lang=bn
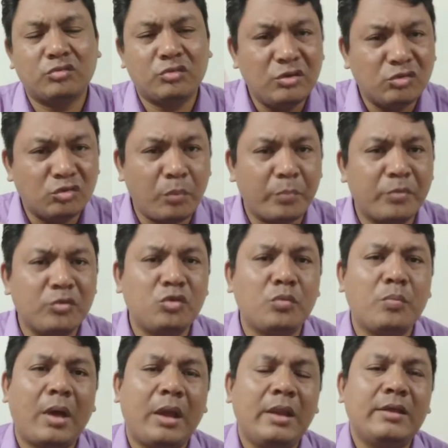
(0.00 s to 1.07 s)
তিনি সব
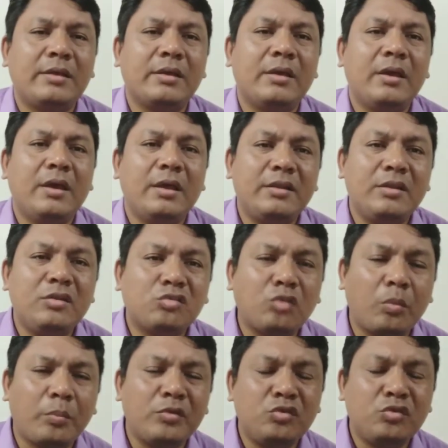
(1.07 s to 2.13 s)
কিছুর মালিক তিনি
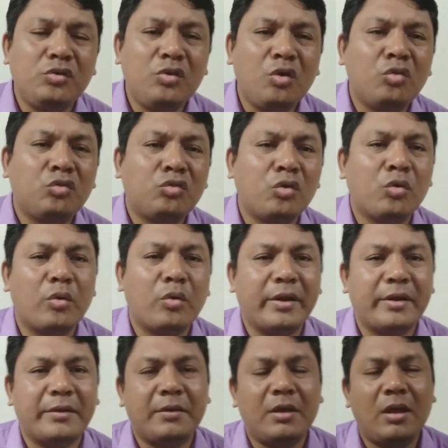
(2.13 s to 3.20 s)
সব কিছু নিয়ন্ত্রণ
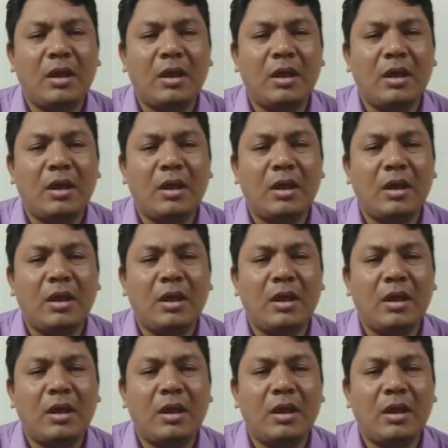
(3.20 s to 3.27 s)
করেন